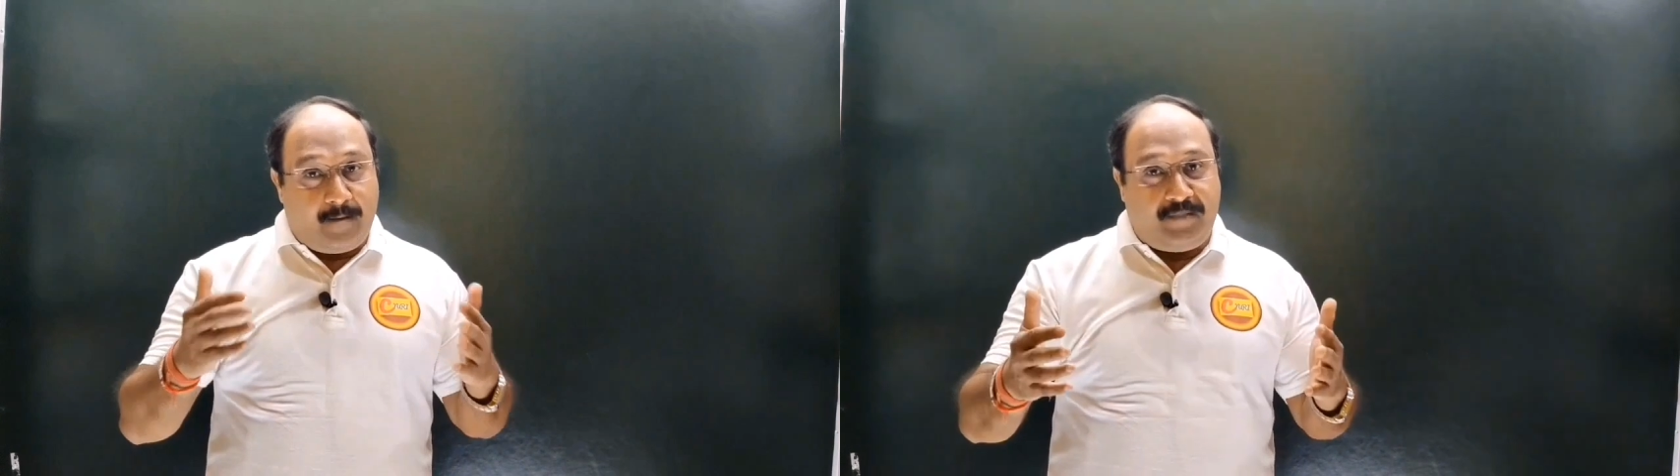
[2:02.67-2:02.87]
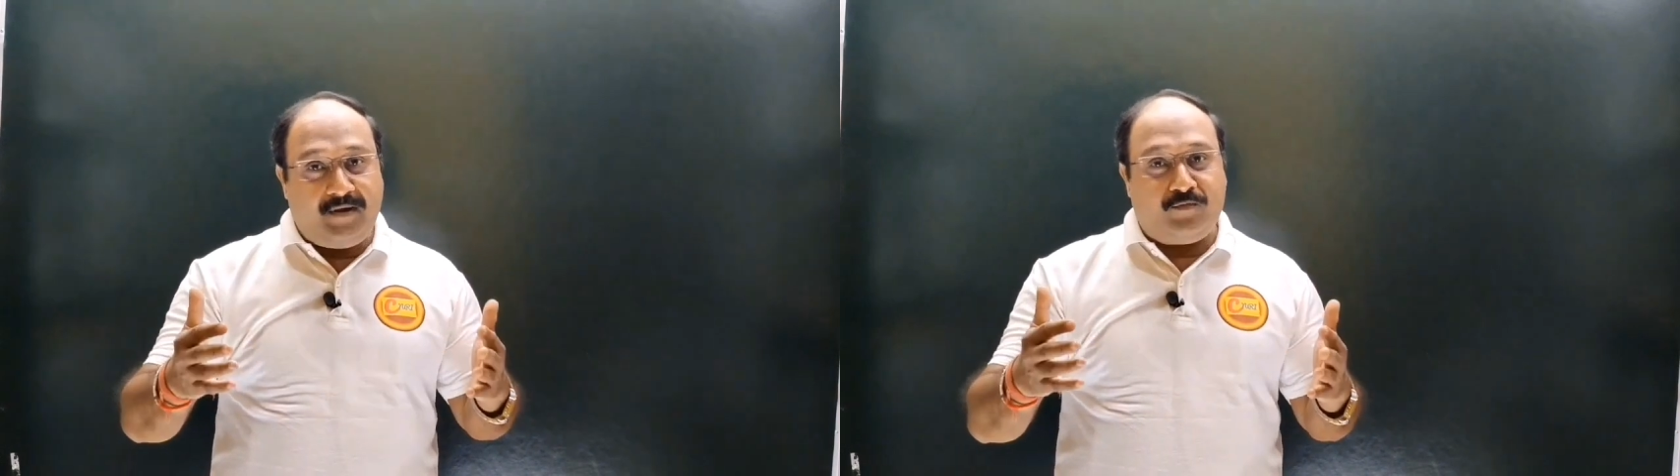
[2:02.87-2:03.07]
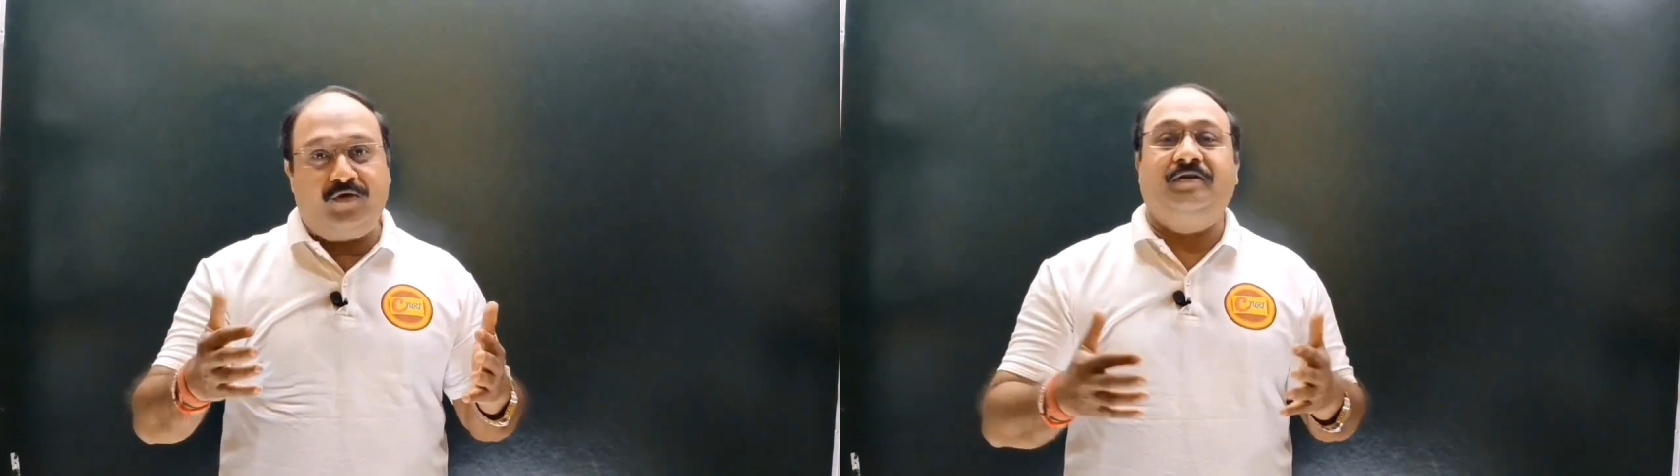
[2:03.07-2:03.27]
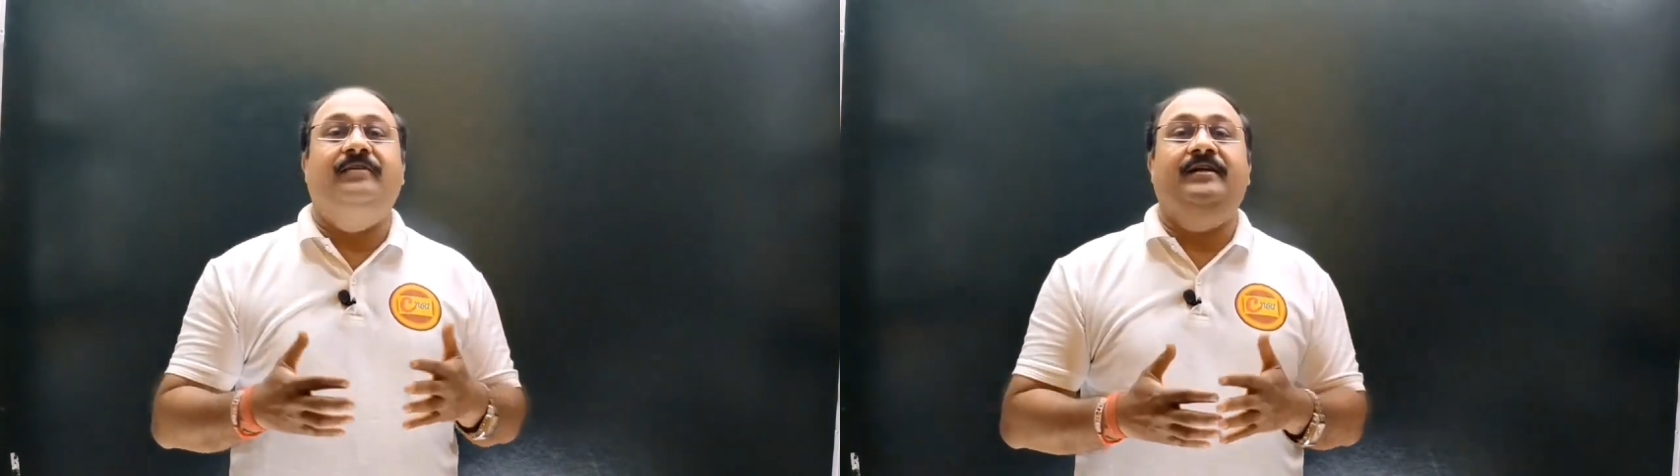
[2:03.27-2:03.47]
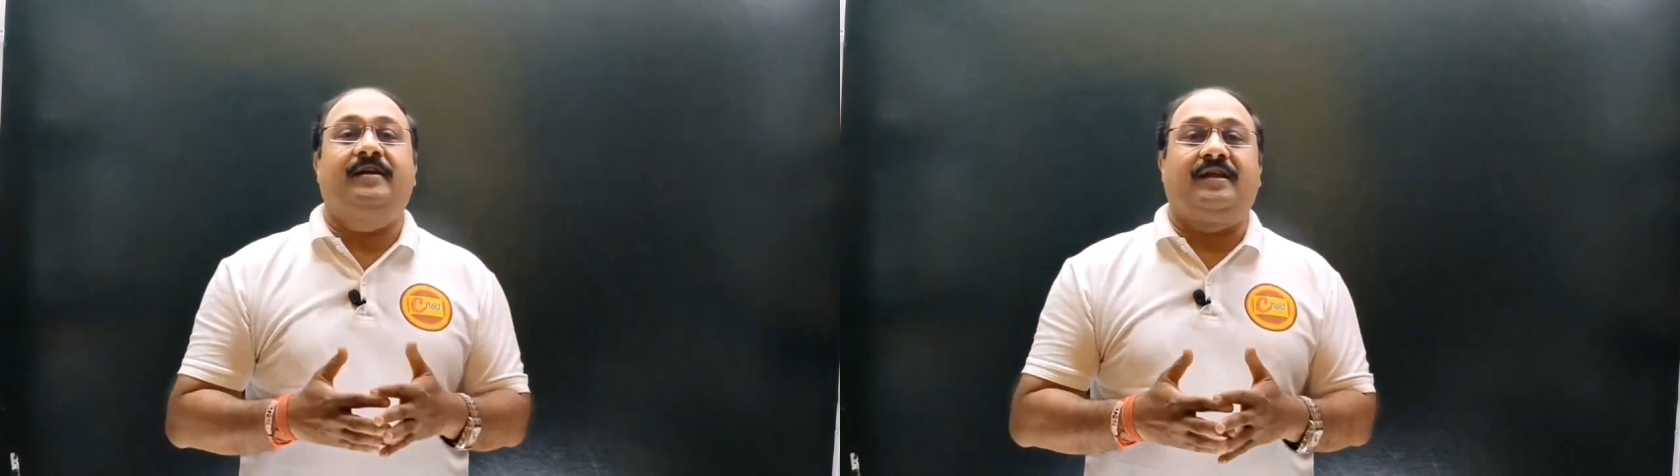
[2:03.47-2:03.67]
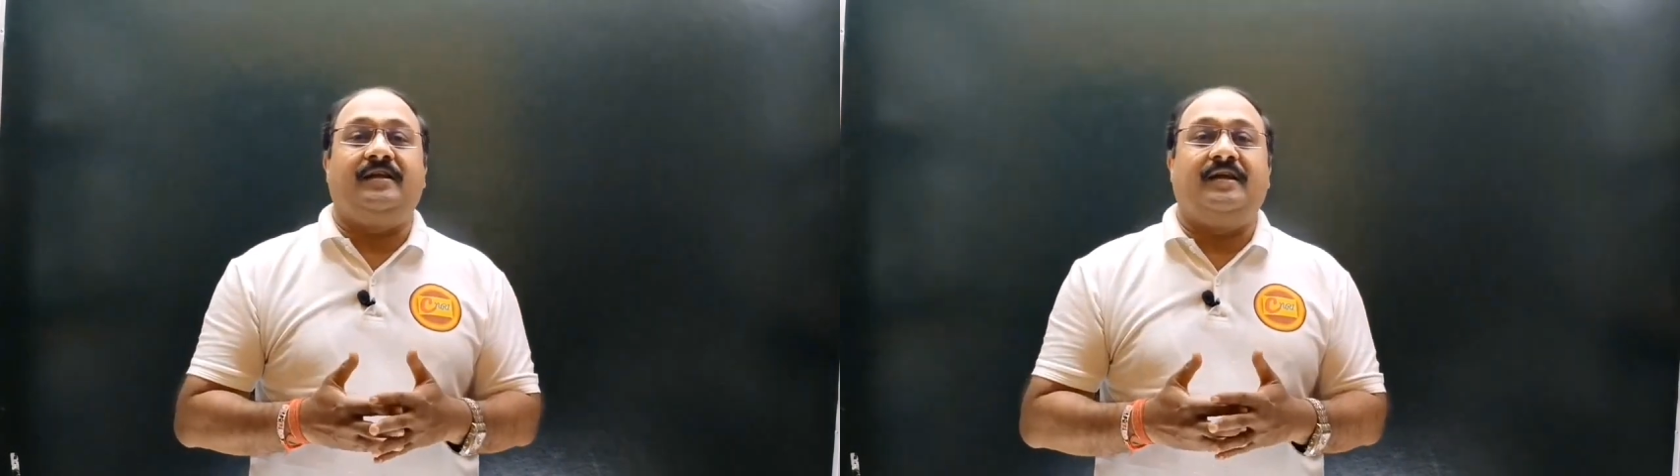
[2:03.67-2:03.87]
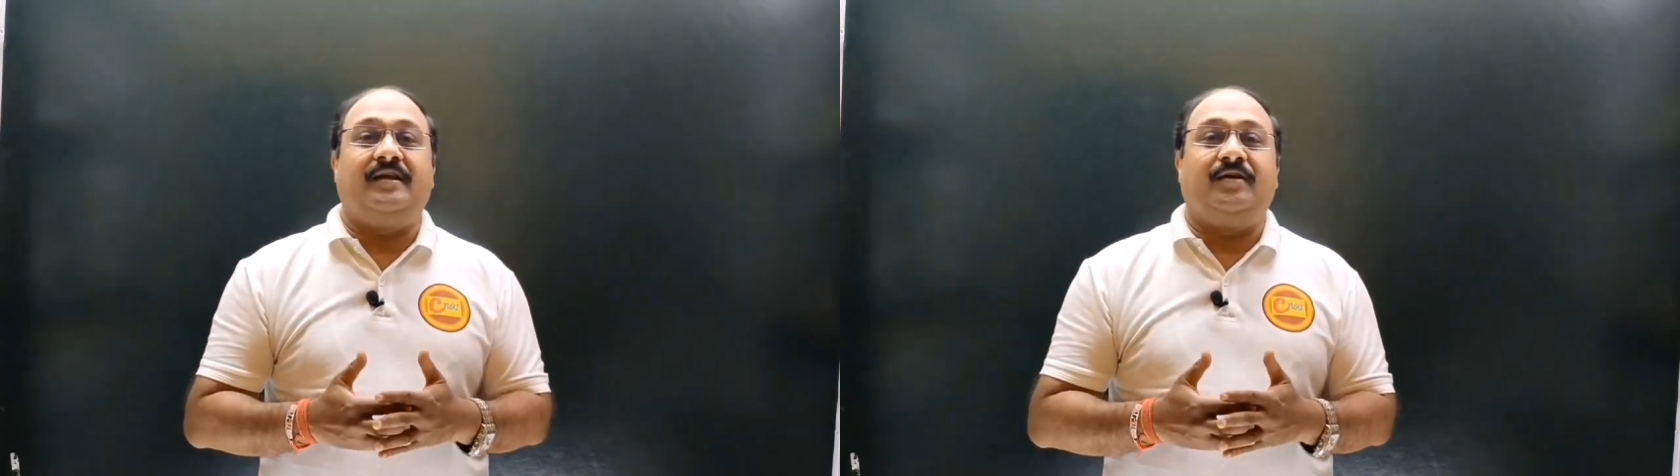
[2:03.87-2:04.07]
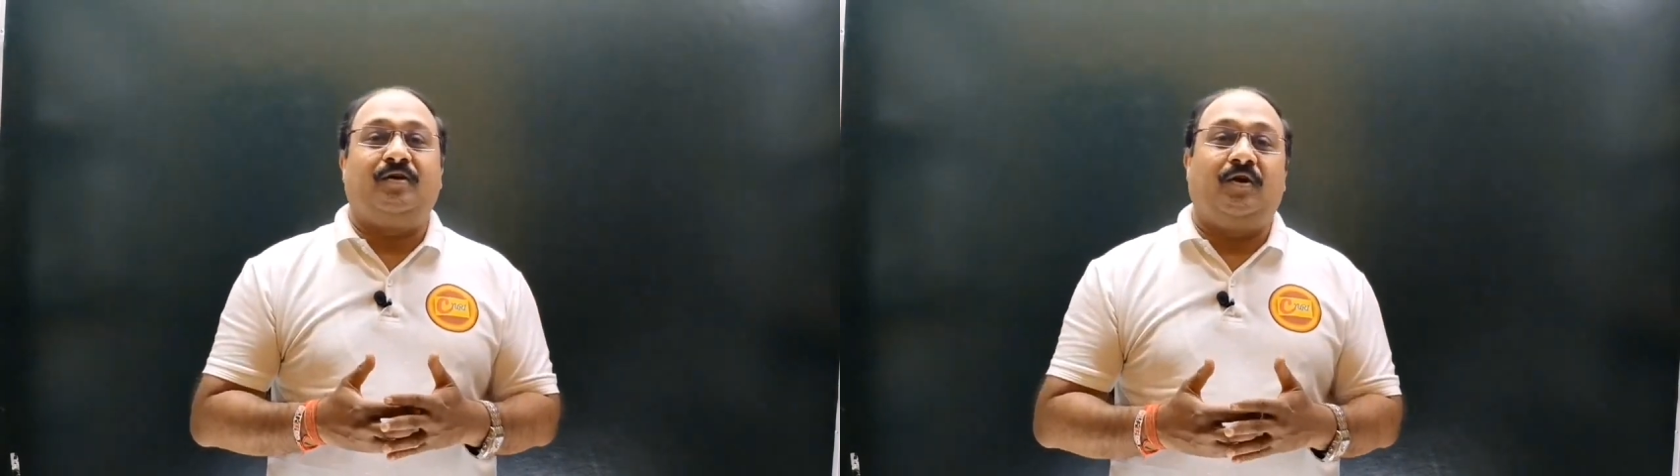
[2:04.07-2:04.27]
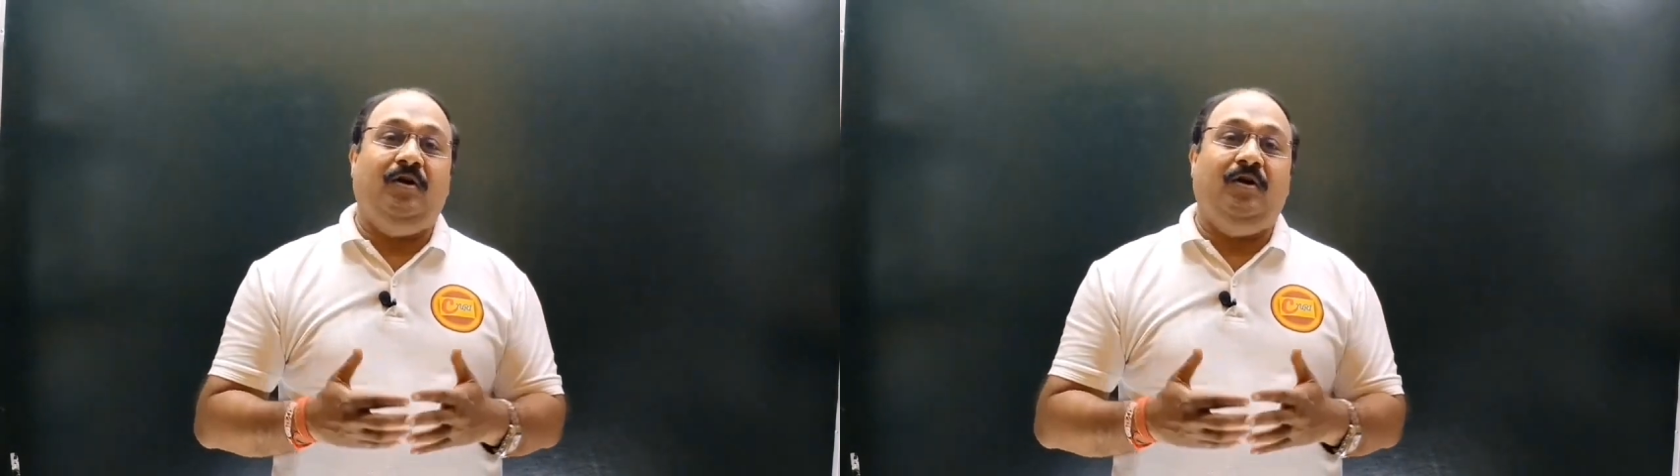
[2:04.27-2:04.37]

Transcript: आप भी मोटिवेटेड रहिए